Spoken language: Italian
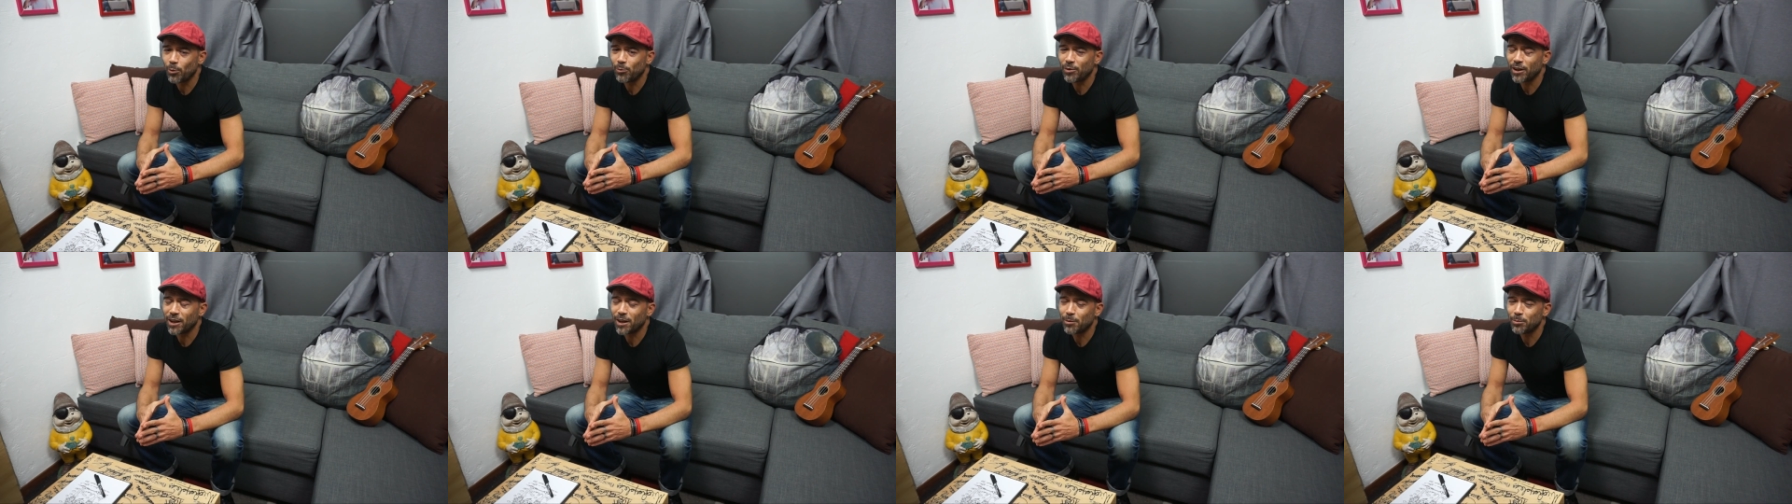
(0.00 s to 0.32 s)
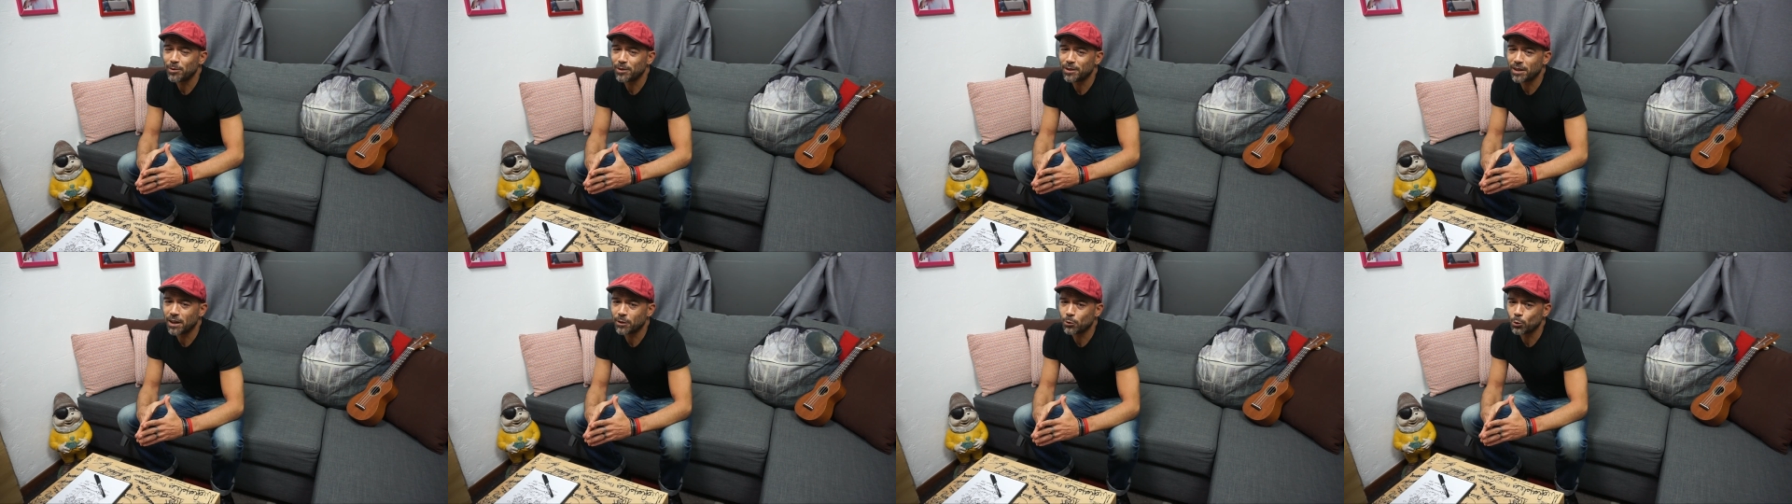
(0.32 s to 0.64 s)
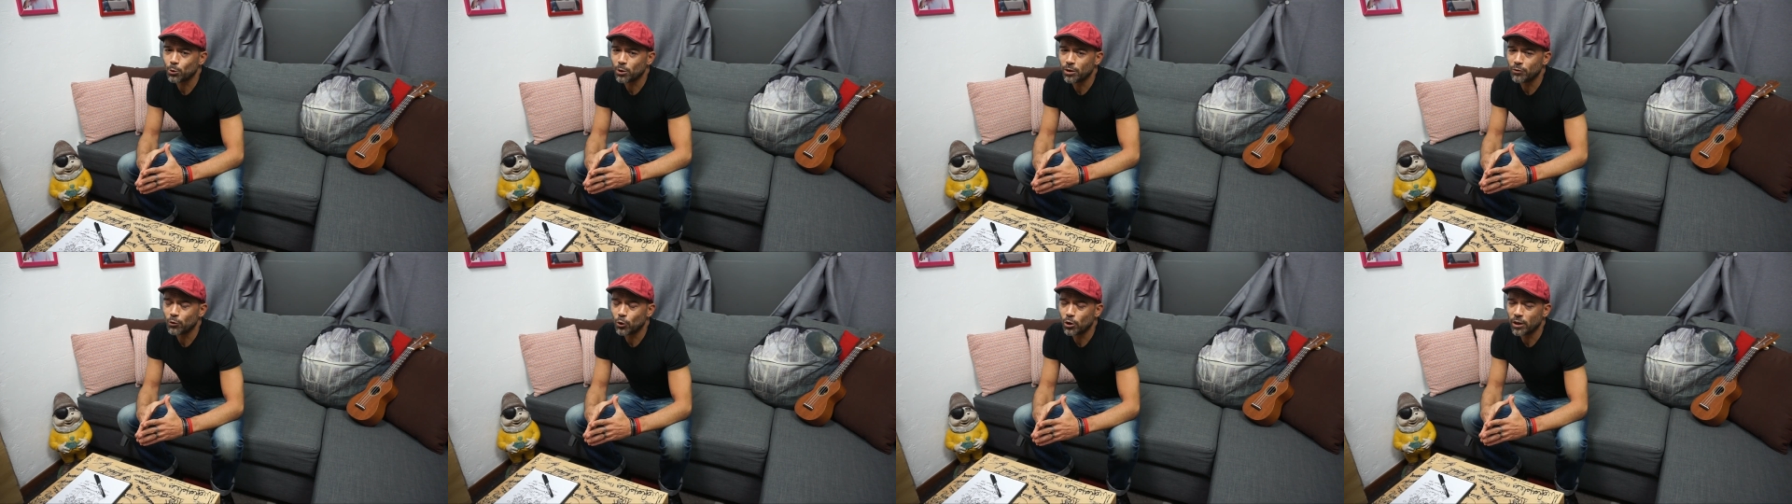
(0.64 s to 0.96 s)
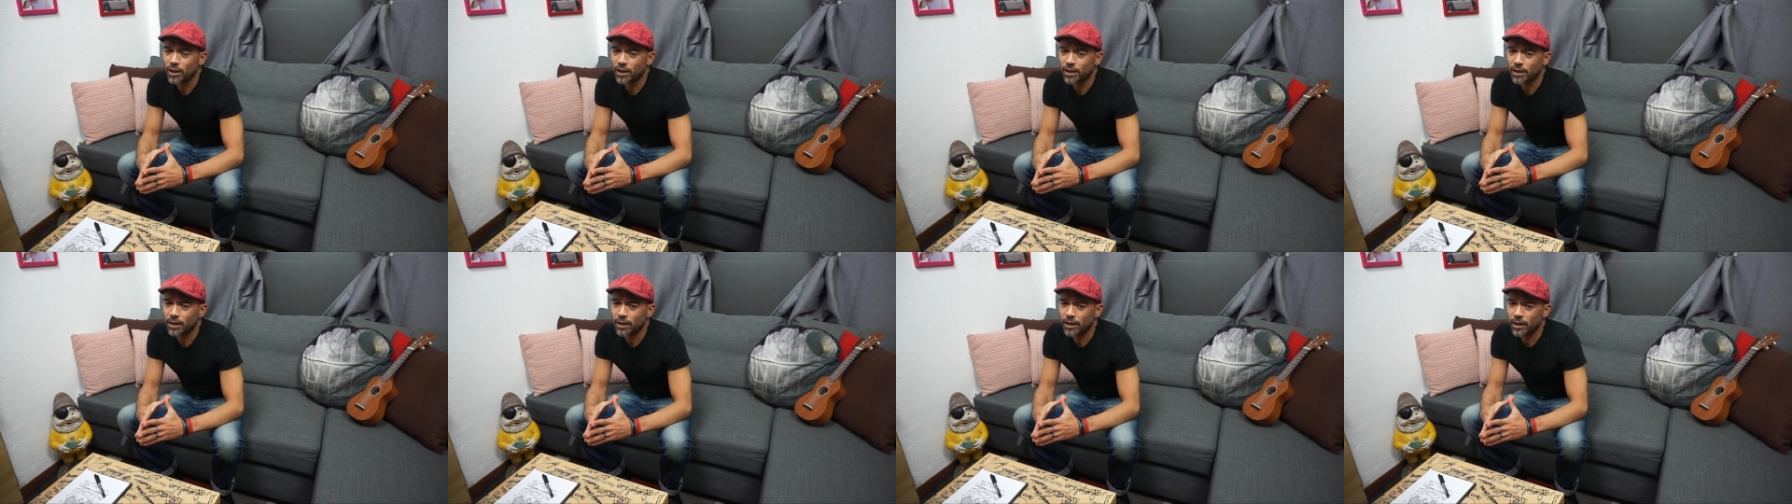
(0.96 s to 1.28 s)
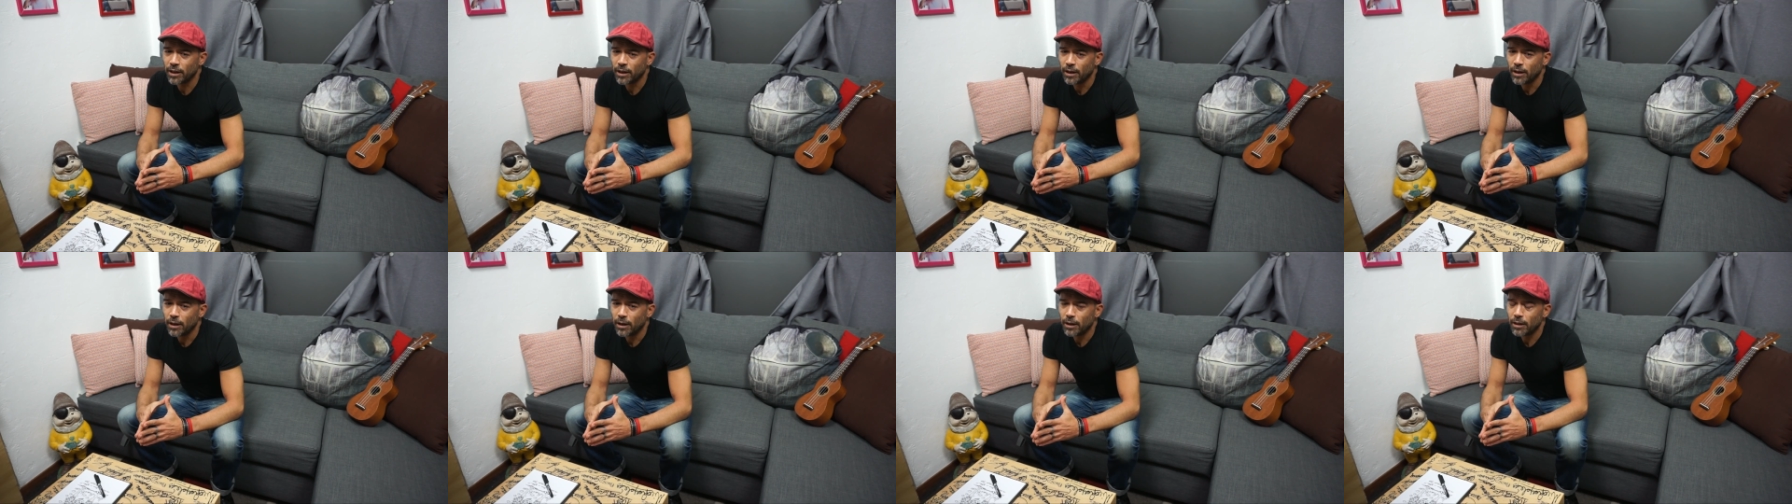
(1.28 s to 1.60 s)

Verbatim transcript: mi è capitato di volere